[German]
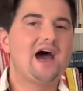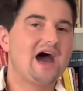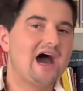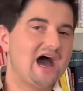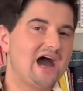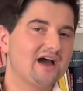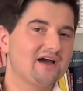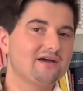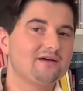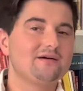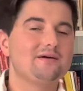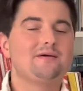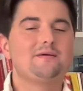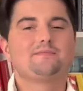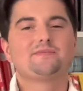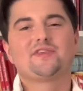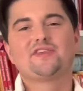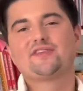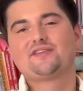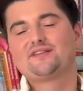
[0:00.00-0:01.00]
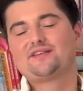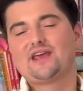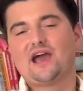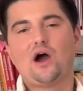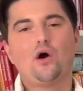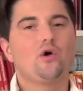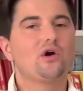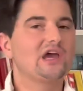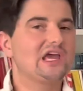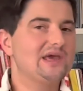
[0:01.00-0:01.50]
Haare, das sind
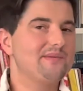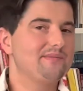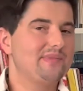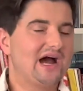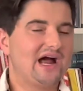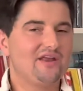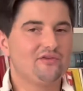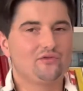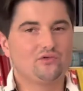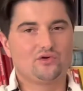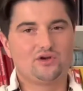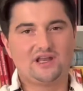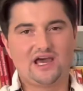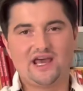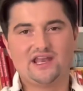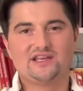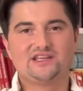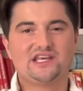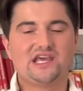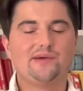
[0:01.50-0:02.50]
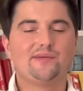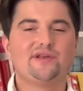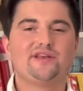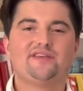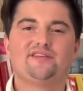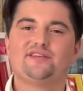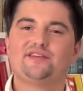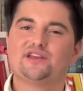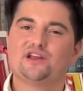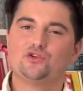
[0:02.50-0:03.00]
ja auch eben alles so kleine Themen,
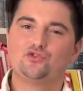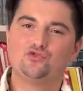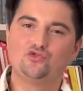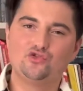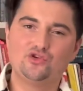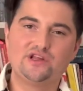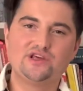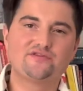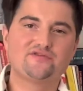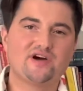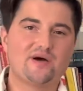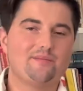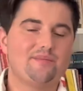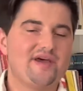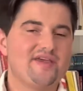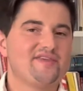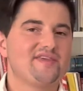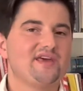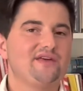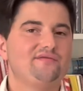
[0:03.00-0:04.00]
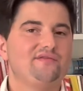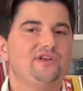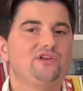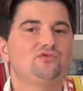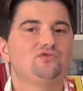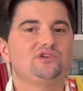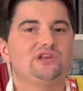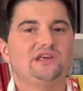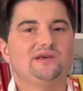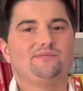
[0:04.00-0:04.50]
die sich natürlich verbessern, wenn
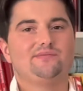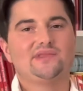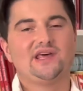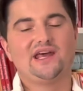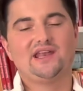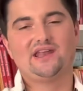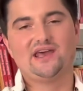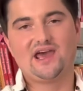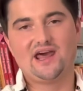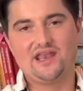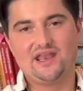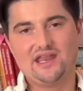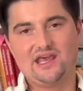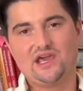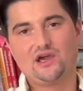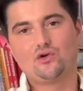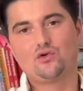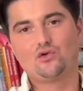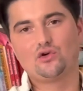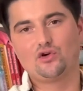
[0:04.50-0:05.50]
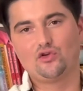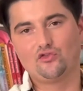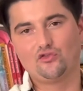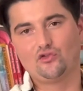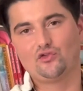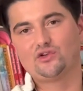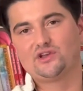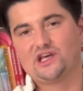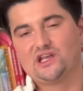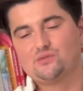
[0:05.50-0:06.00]
du dir eben deine Ernährung
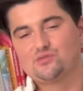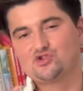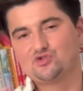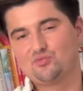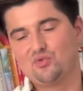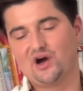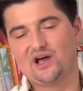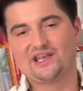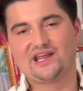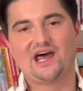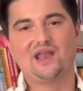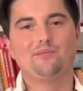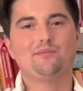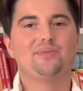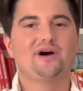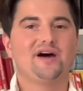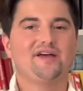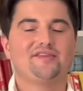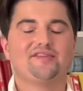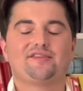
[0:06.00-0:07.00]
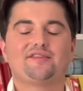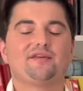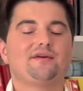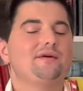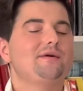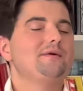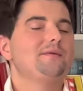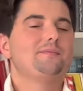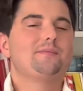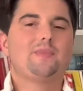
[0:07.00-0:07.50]
gesund, deinem Sport anpasst.
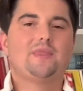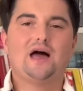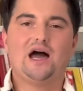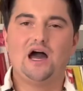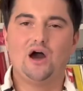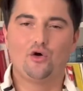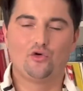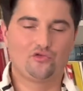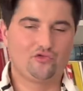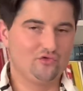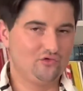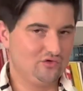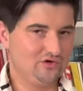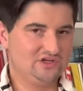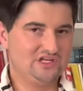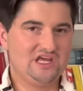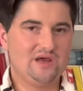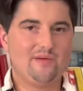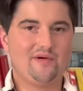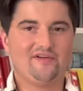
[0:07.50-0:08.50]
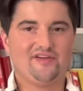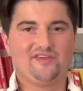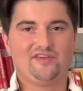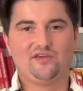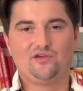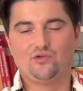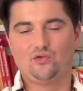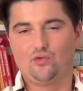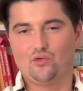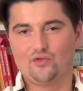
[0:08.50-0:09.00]
Auch so ein Thema, was
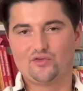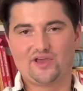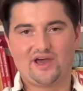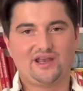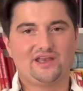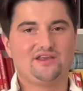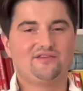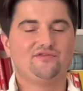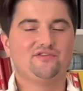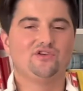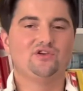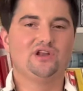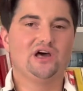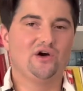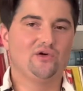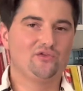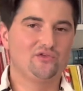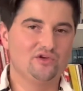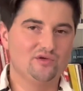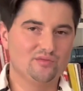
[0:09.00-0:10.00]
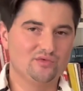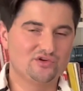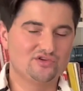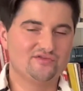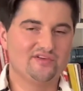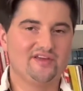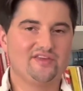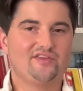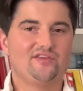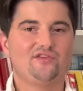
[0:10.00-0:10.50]
ich großartig finde und auch so eine
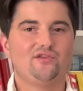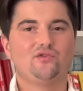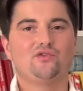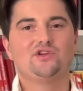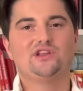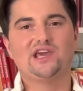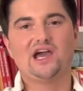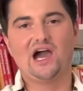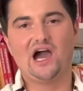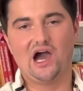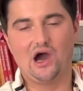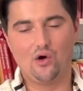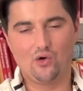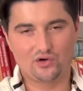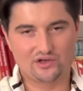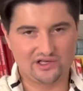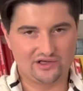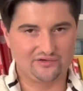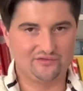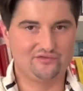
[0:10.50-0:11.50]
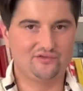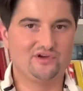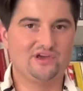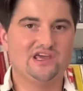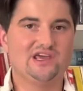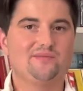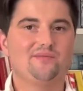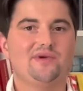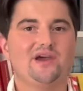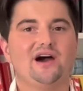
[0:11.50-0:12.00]
Motivation, die auch dafür
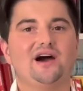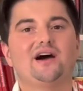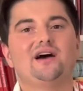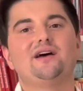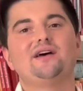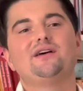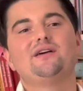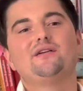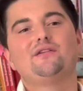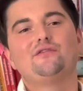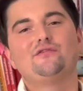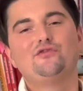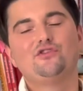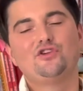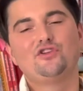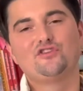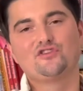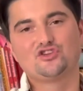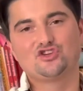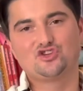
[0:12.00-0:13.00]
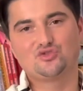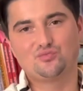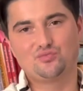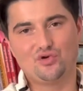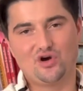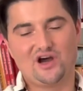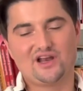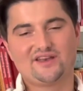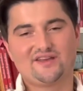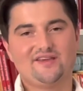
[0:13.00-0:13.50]
eben ja für diesen
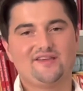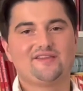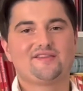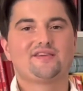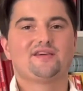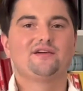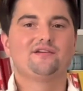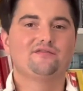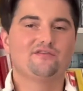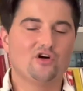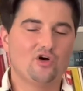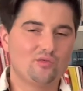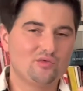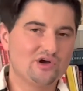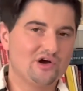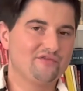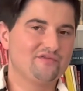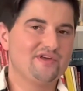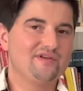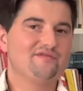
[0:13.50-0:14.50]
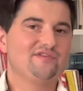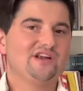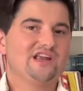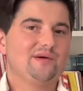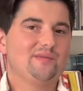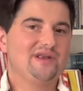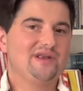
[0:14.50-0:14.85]
Sport ist, warum du auf jeden Fall